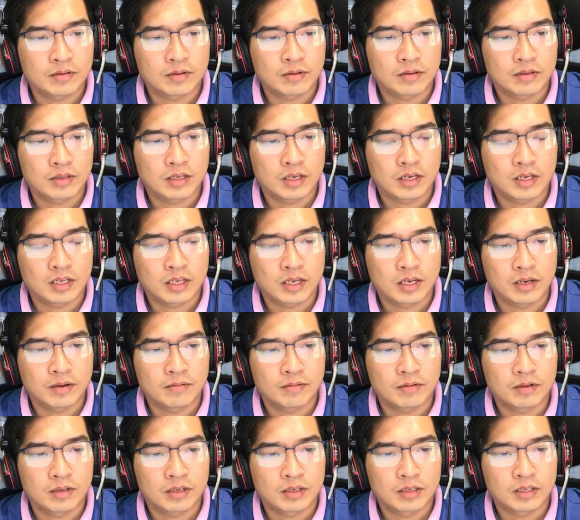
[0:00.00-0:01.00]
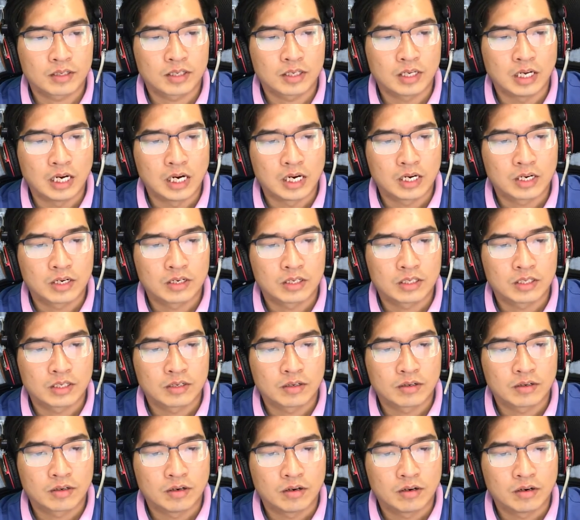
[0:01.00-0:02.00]
bên trong không biết đựng cái
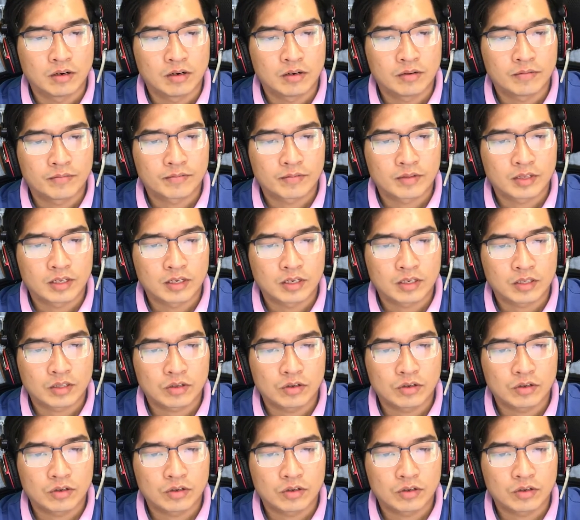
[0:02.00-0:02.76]
gì nhưng hơi nặng.